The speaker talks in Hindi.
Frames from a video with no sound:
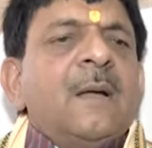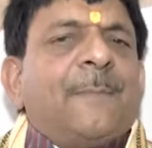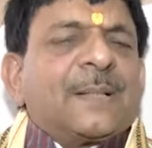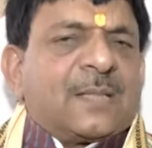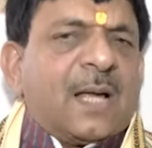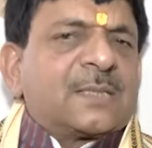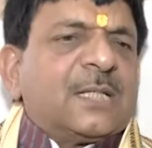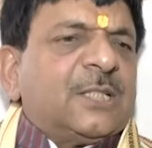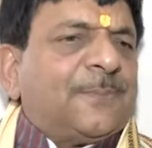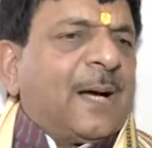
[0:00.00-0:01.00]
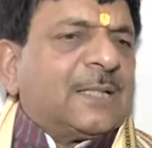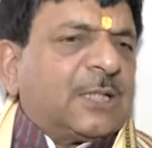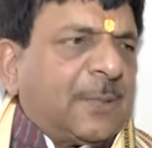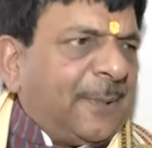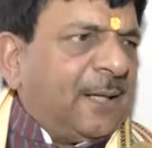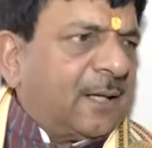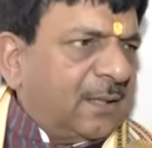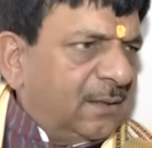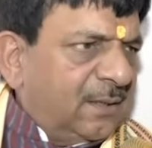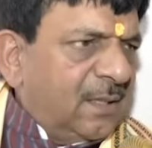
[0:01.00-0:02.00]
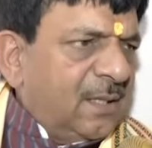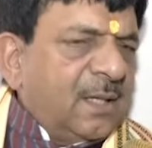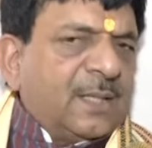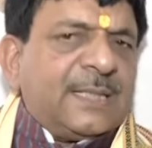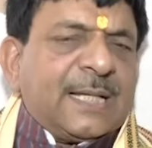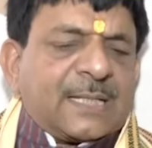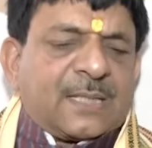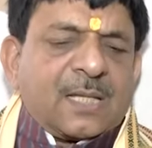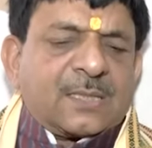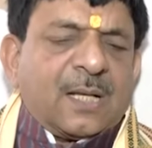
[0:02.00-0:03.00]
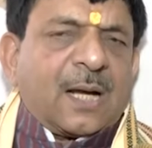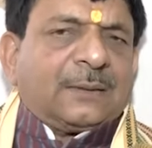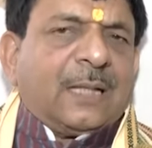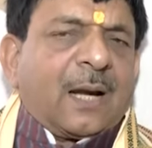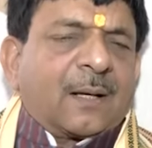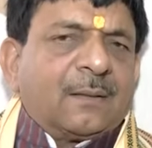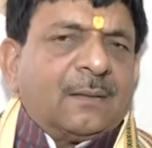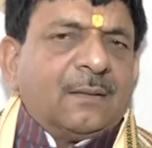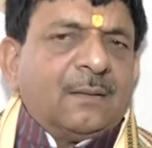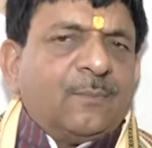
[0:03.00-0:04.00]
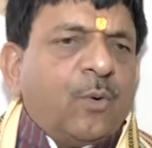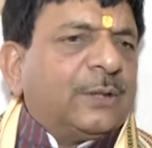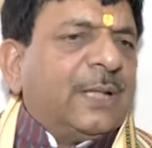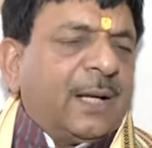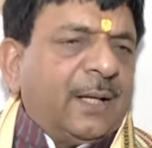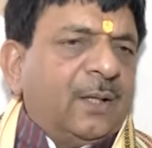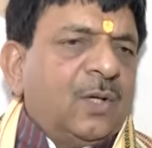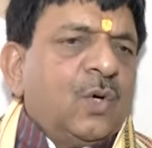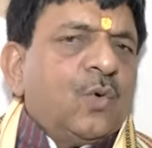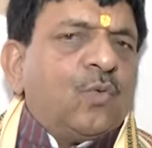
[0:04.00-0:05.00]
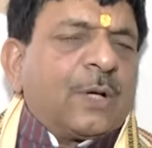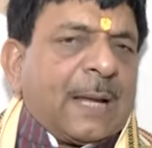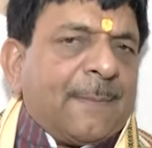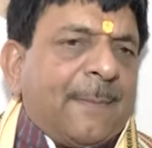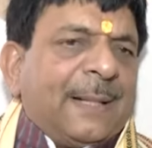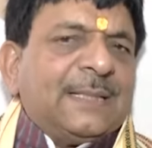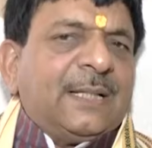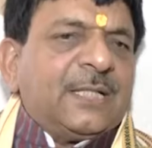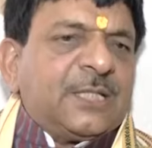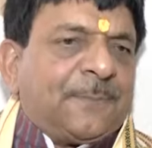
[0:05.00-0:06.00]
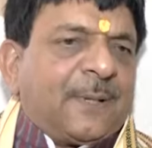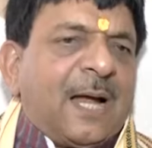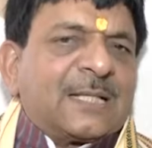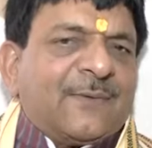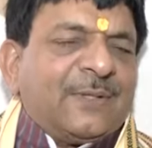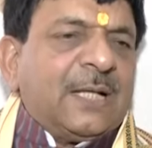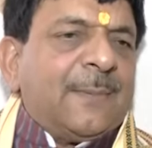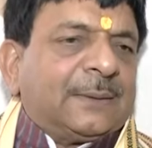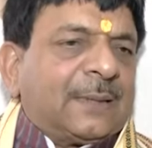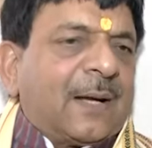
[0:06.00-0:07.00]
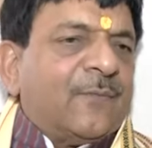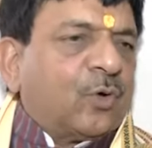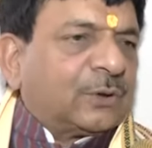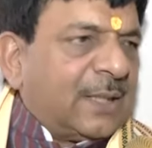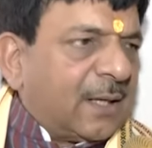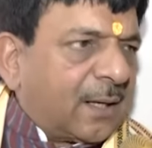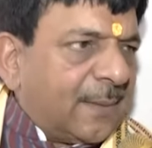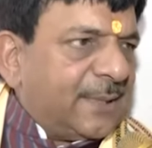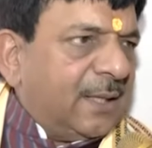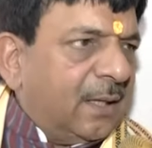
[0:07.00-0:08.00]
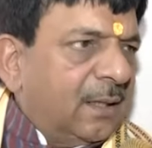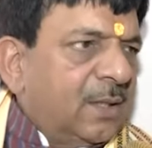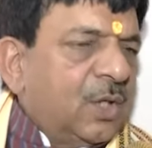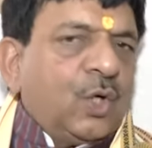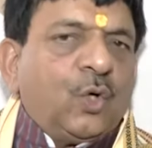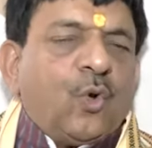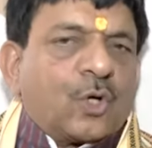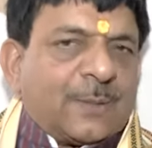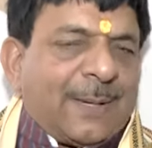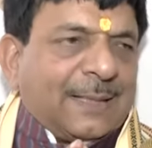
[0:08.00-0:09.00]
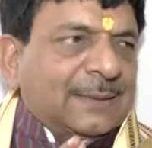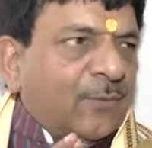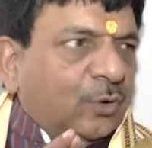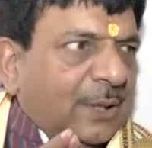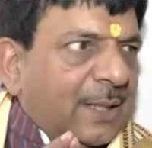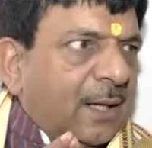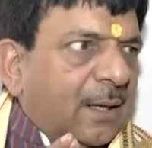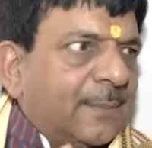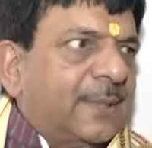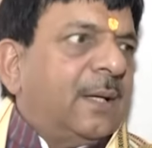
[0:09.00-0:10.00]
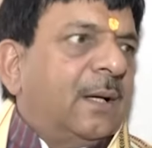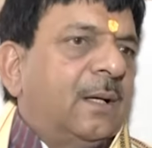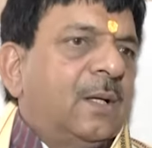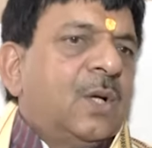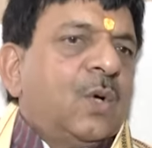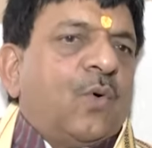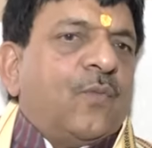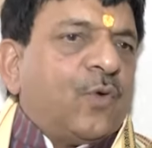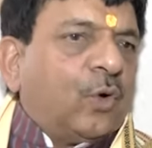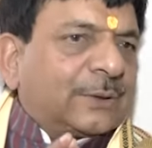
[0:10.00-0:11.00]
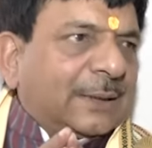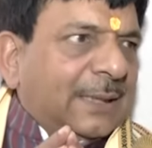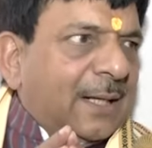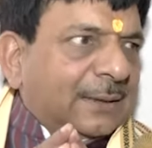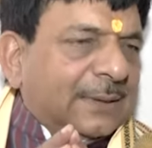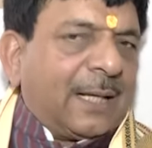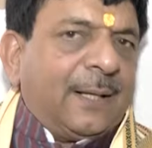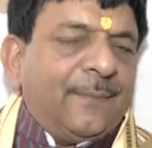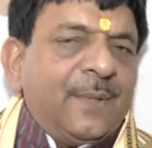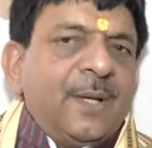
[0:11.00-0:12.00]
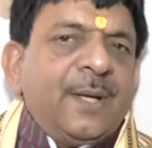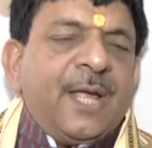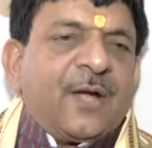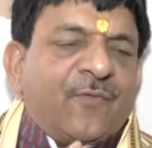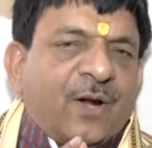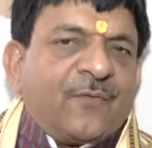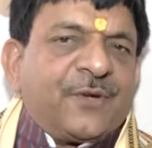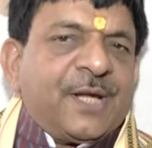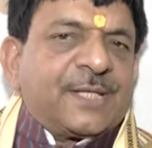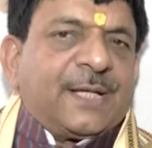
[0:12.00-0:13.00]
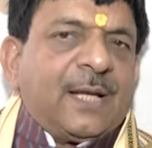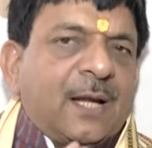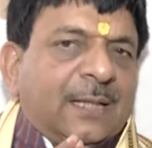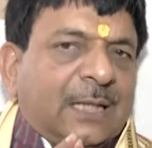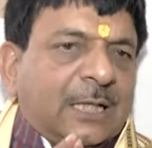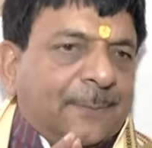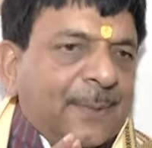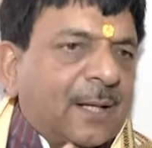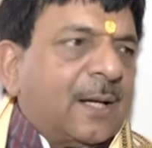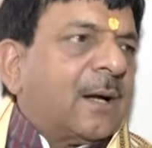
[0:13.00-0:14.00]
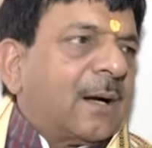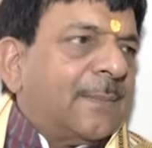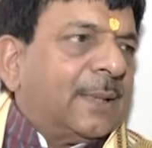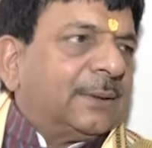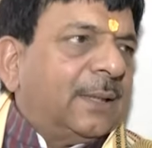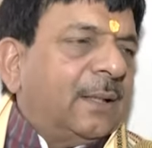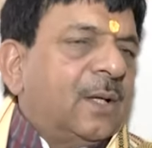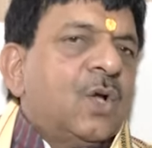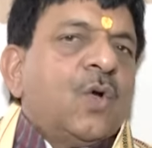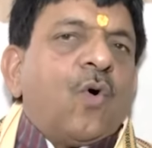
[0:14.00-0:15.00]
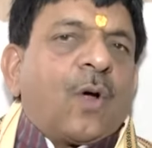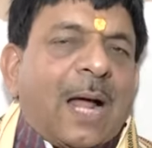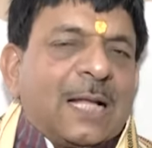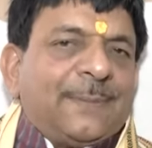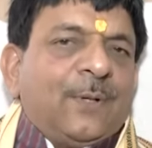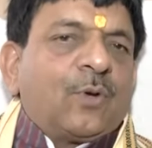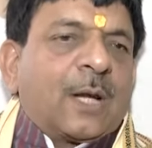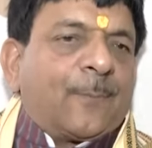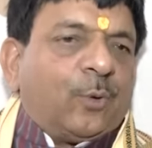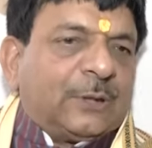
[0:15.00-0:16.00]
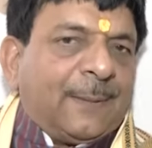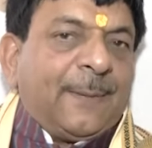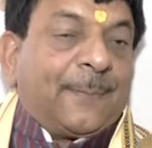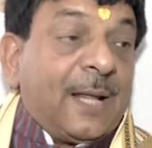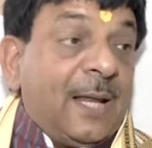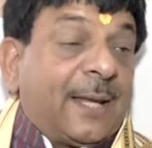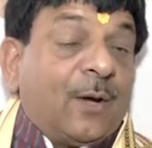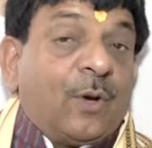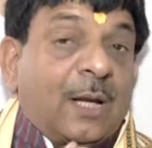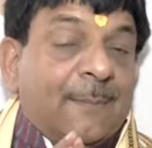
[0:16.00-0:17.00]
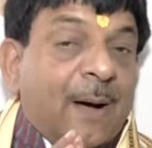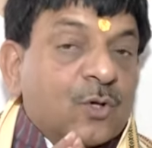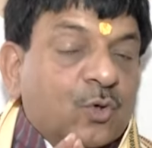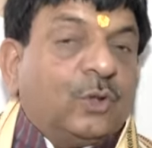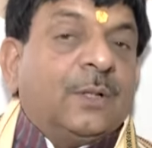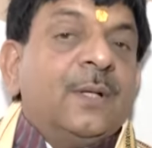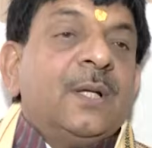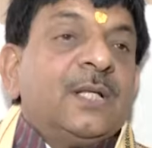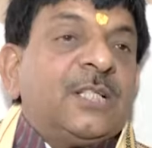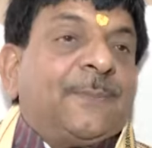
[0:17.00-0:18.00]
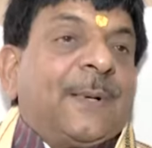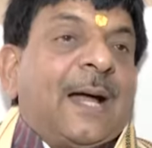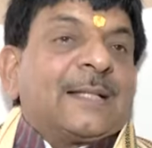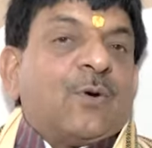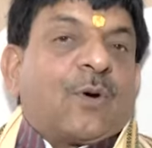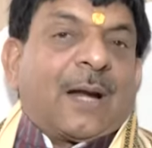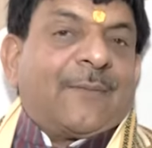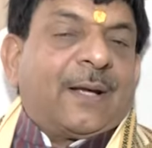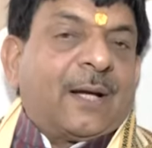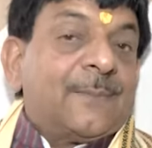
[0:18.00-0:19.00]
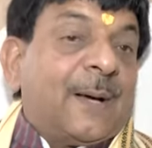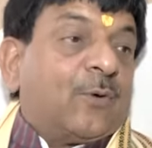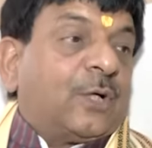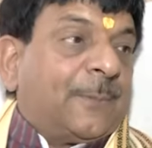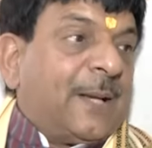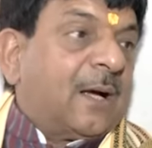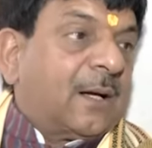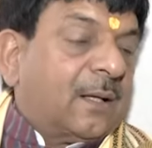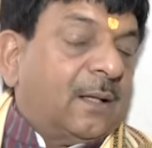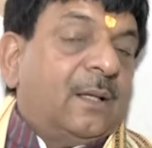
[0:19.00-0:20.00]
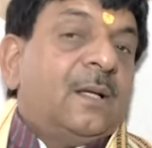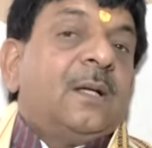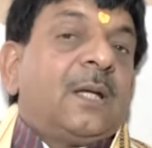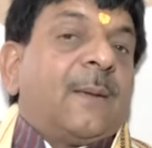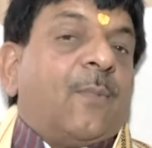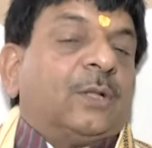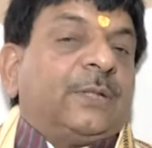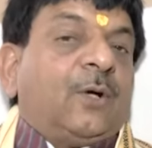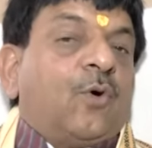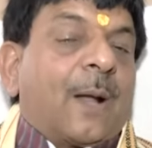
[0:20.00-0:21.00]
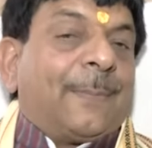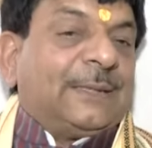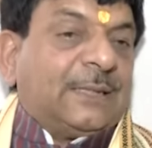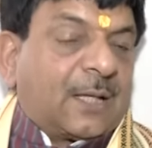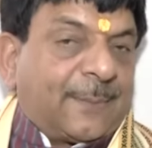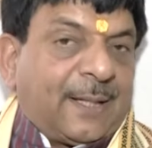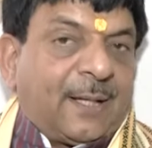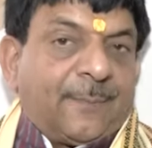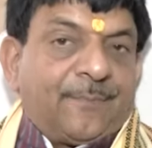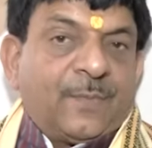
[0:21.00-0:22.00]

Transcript: पर सांसद जिस प्रकार से टिप्पणी कर रहे हैं जैसे सांसद लगातार बोलते आ रहे हैं उनके बाबा जी ने जिस प्रकार से वंदे मातरम का विरोध करने का काम किया लोकसभा के अंदर विरोध करने का काम किया वो विरोध करते लगातार हैं एक वर्ग विशेष के लिए लगातार टिप्पणी करने का काम करते हैं और आज भी उनके पोते भी पढ़े लिखे होने के बावजूद जिस प्रकार से वो कार्रवाई कर प्रकार वो टिप्पणियाँ कर रहे हैं ये बहुत ही घोर आपत्तिजनक भी है